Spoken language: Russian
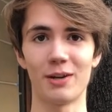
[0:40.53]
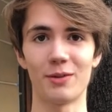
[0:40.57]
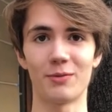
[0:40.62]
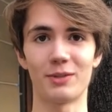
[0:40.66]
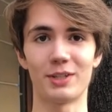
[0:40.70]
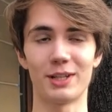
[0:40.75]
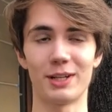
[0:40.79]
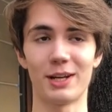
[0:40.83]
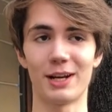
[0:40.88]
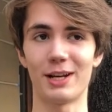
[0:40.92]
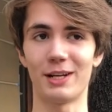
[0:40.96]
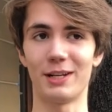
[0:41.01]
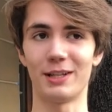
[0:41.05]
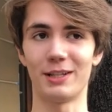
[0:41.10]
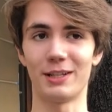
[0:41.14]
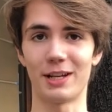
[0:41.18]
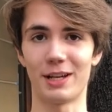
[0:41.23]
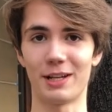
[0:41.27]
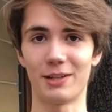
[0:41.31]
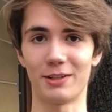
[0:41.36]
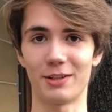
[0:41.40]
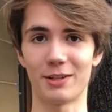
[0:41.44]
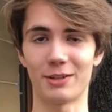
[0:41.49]
в сериале
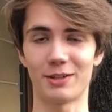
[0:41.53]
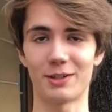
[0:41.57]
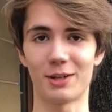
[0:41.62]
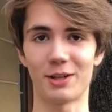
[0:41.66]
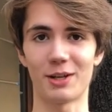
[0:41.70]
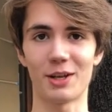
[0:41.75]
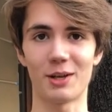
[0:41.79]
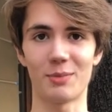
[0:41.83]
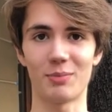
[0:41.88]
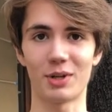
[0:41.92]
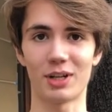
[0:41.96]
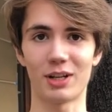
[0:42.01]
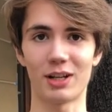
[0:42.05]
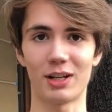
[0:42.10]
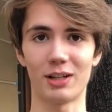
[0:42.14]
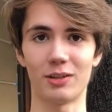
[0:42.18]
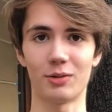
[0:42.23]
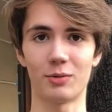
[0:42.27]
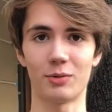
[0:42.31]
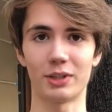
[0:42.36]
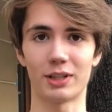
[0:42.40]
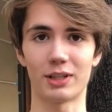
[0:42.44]
«Нянька» Сергея Пикалова